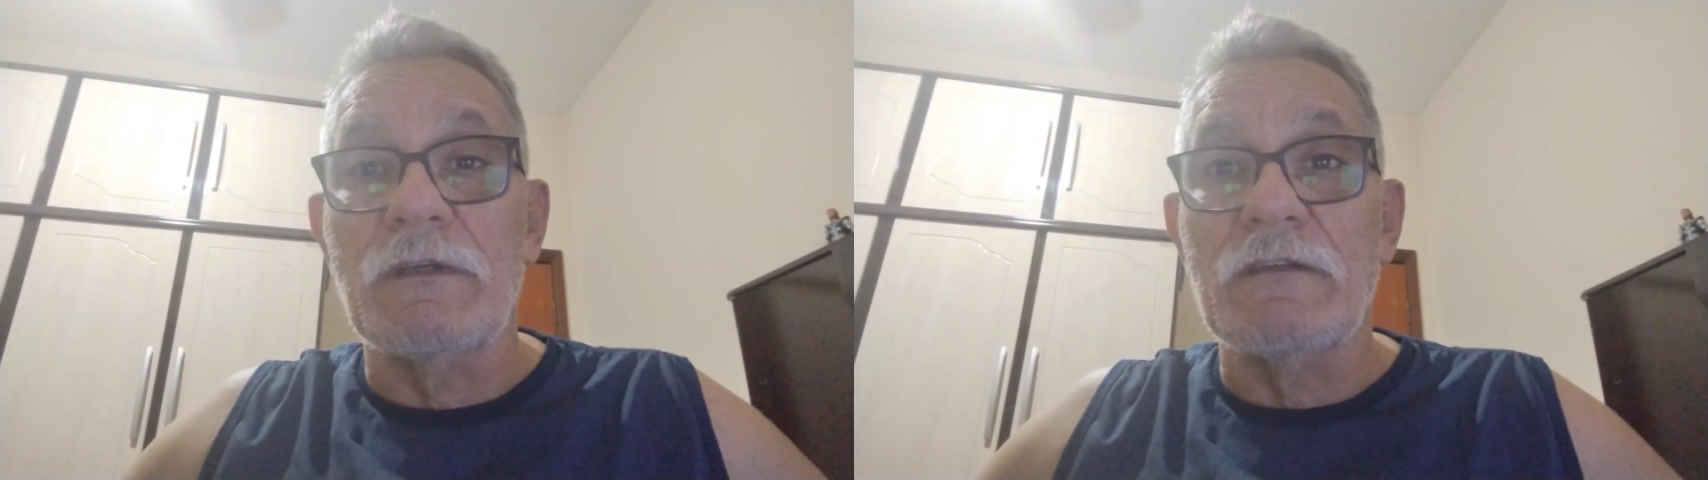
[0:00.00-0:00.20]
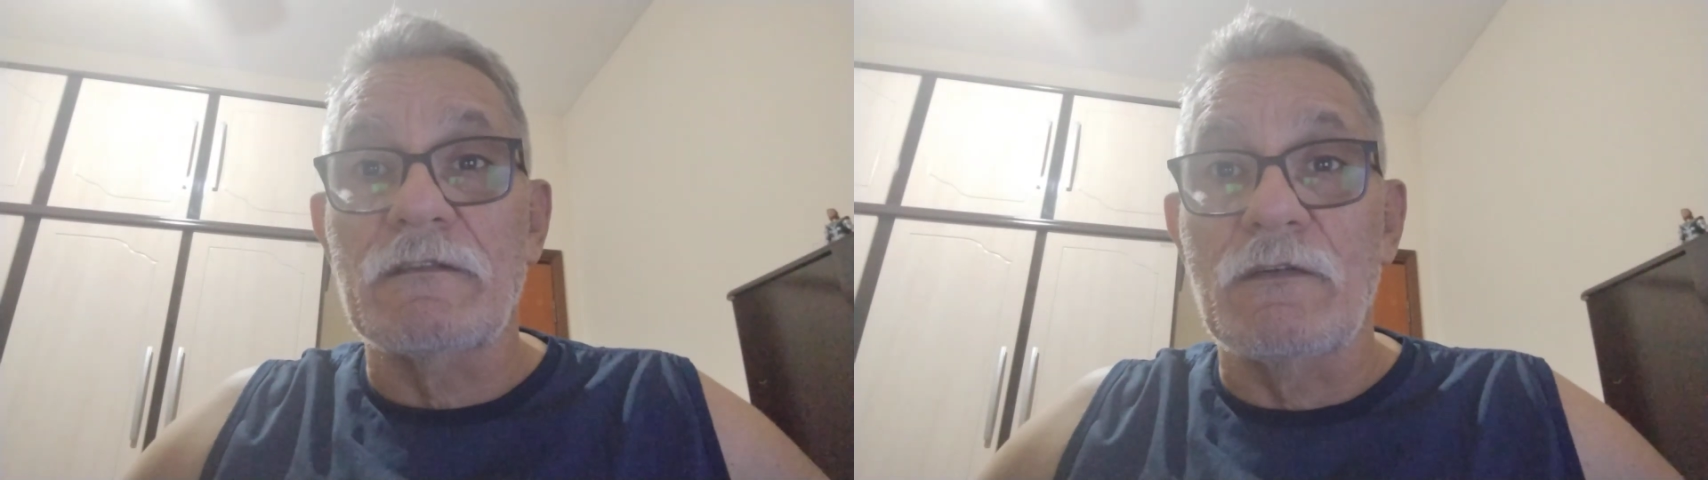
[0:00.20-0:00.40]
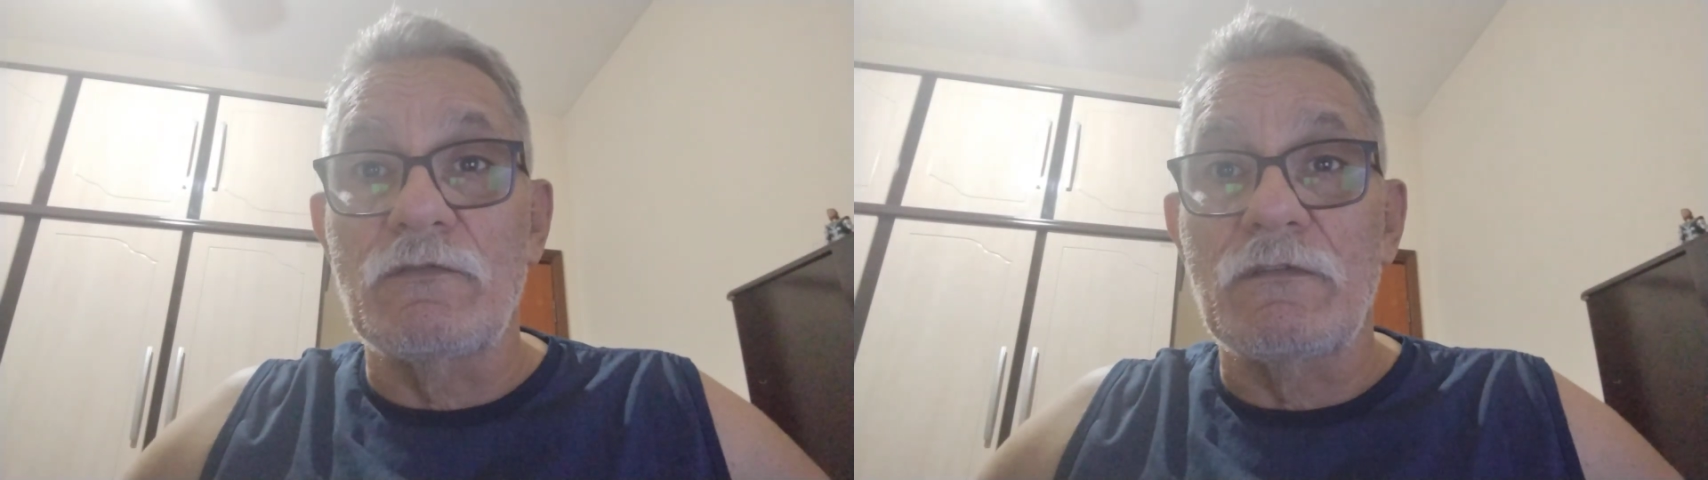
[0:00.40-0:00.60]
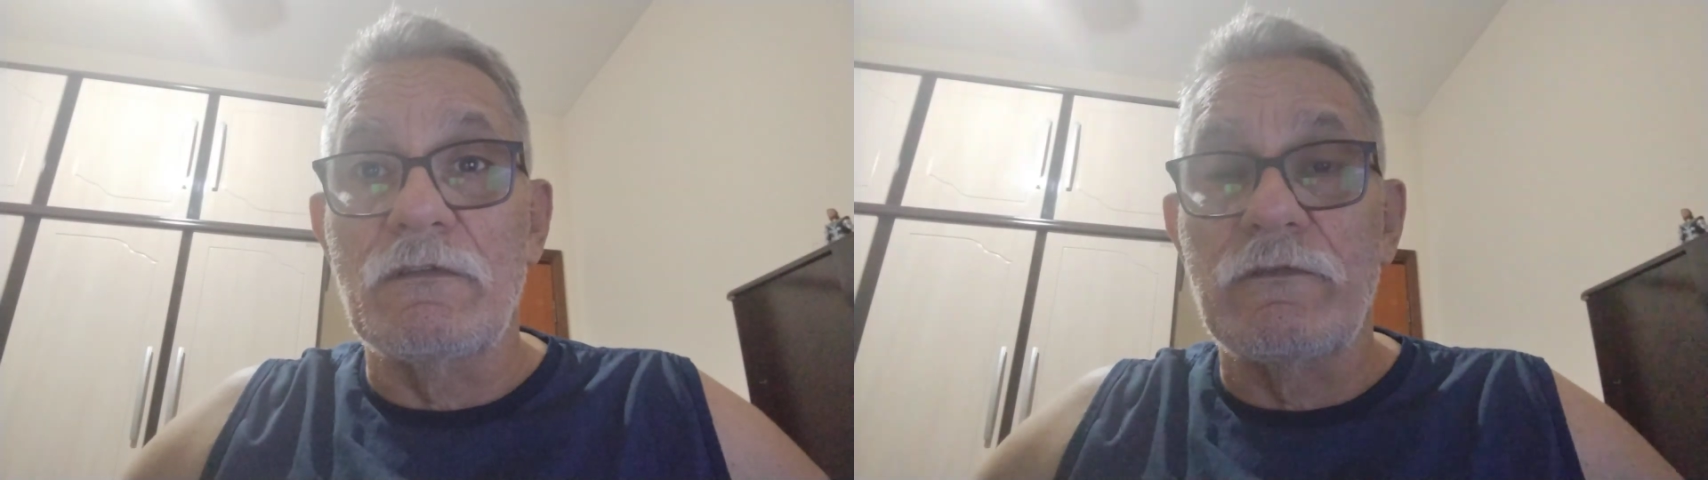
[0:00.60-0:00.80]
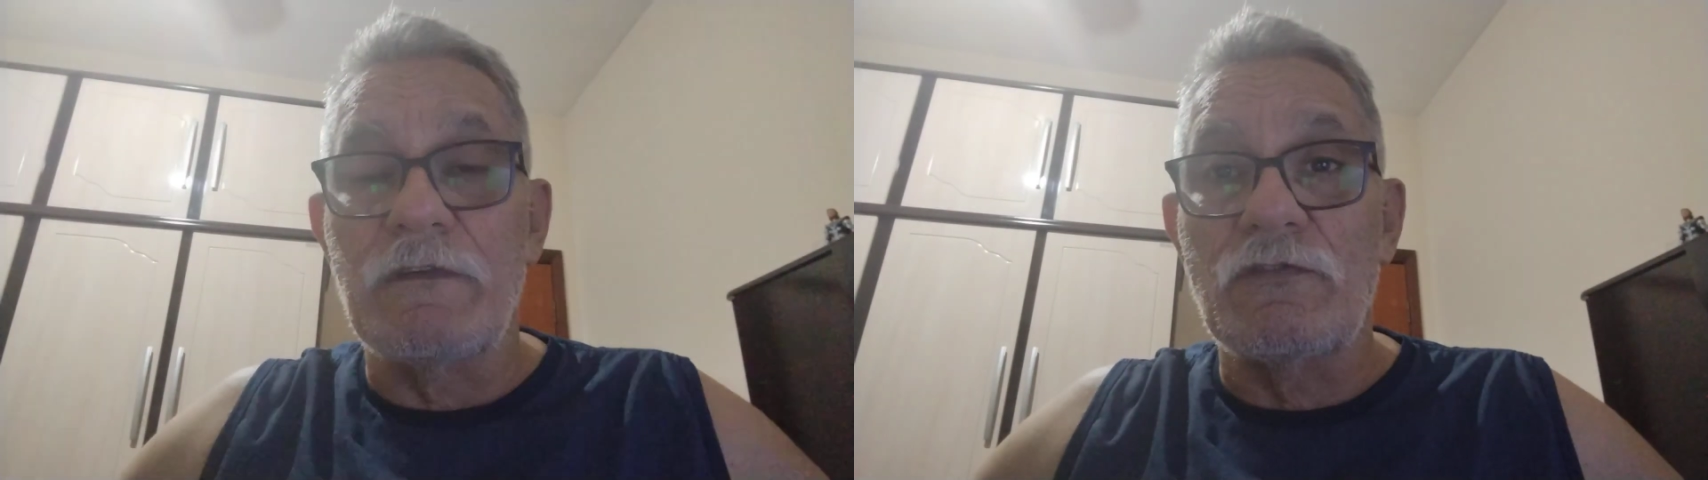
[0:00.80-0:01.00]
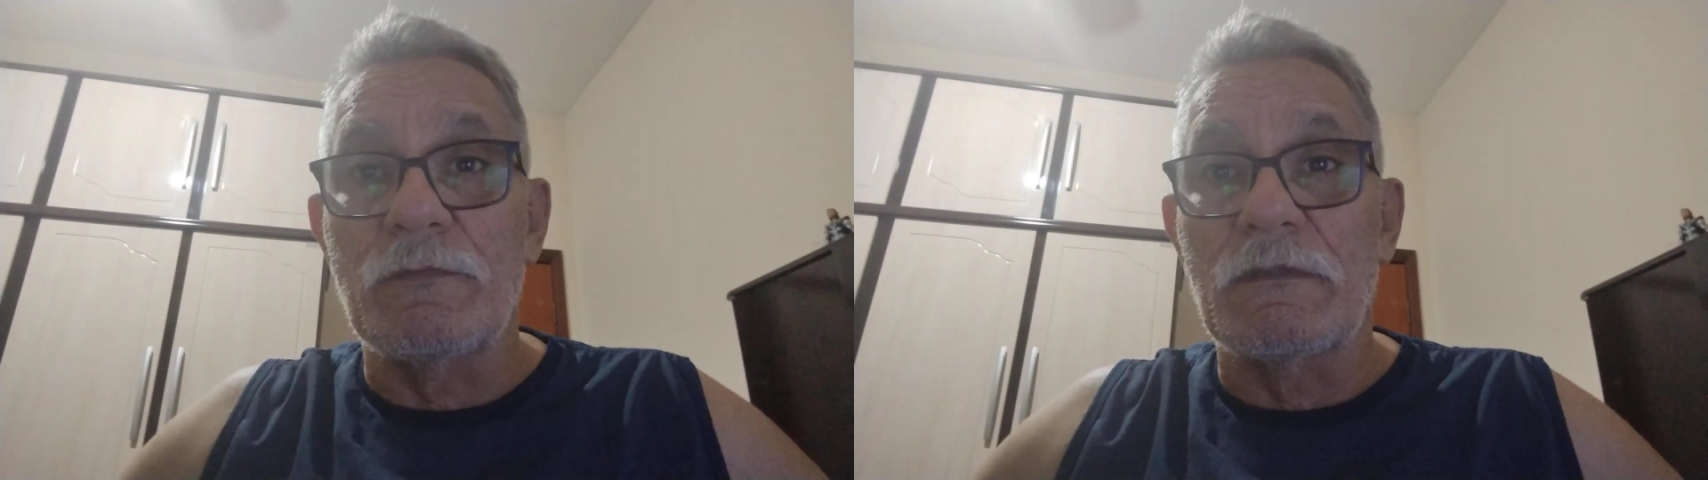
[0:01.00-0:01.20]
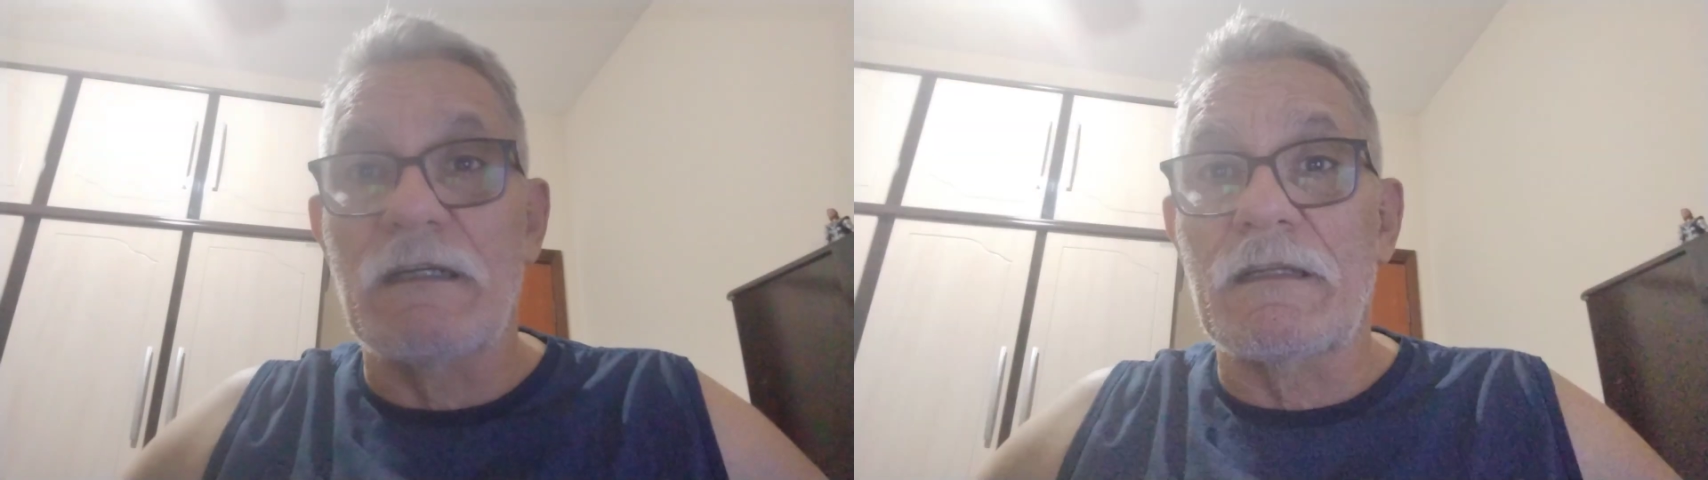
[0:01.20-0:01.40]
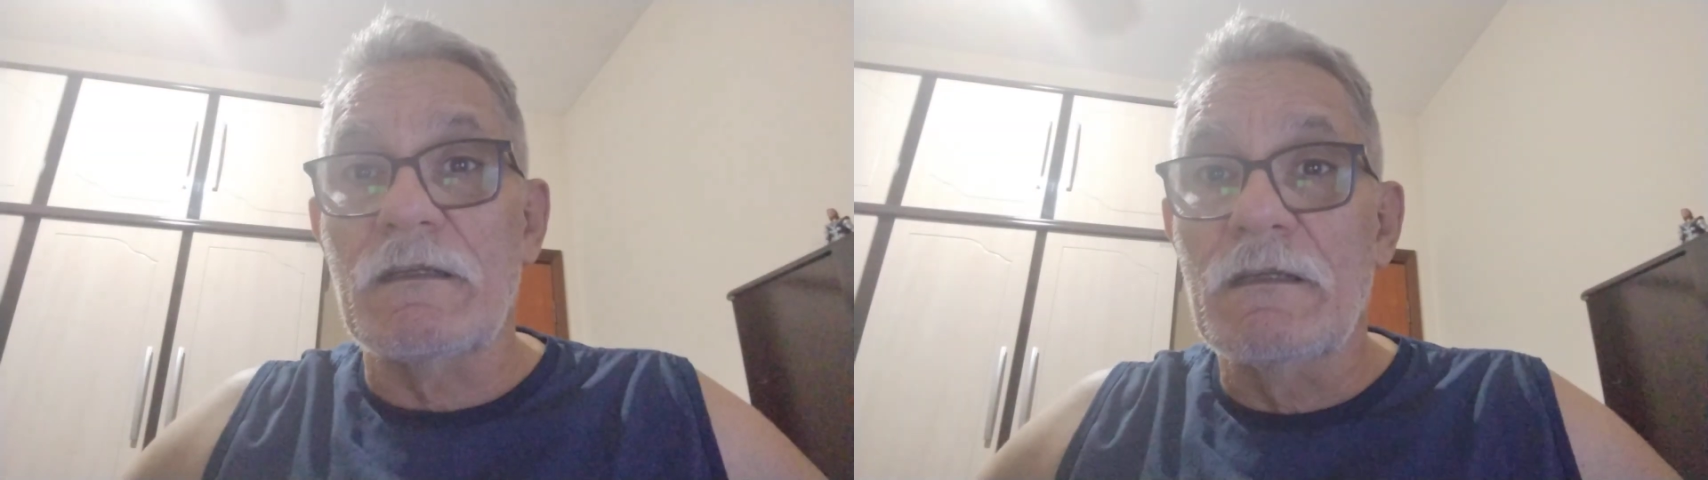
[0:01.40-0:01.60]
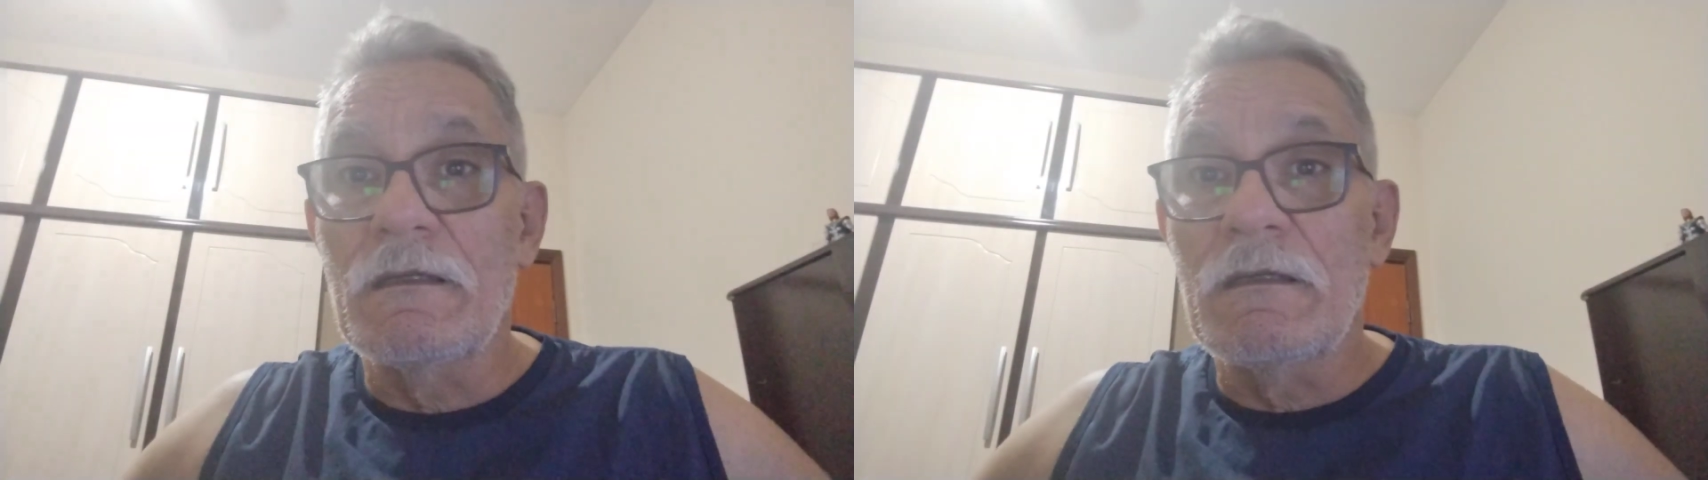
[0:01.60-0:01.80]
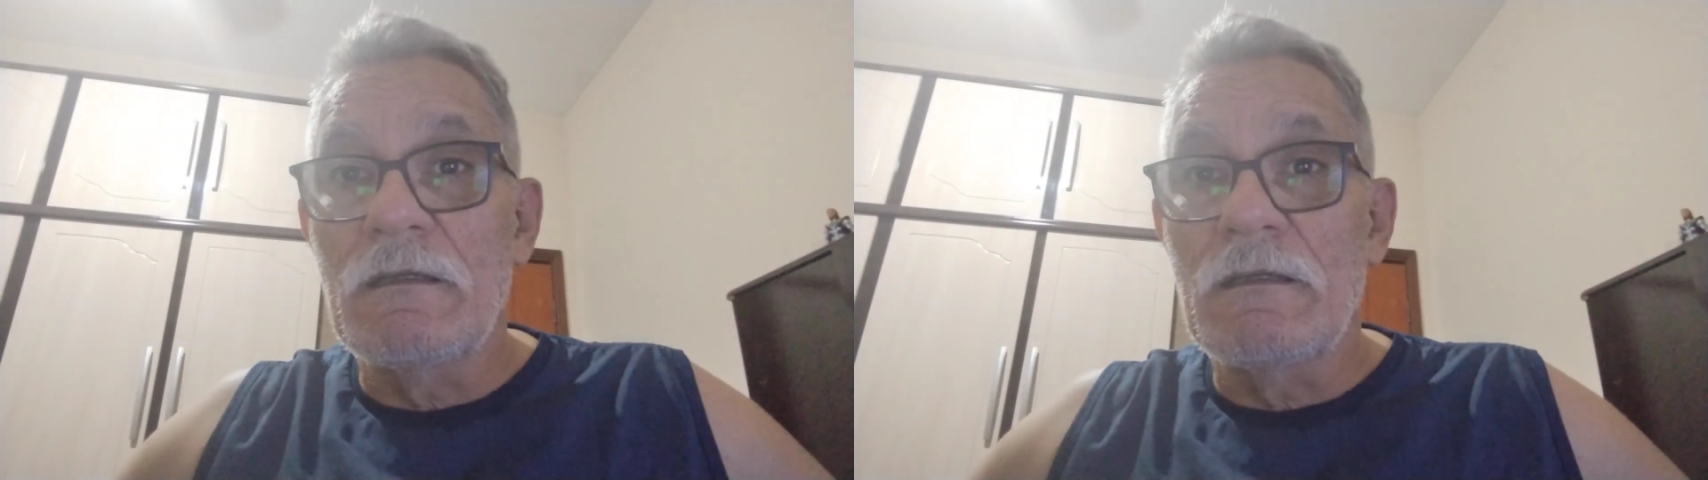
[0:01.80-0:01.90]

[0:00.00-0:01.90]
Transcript: por questão de, de vestibular,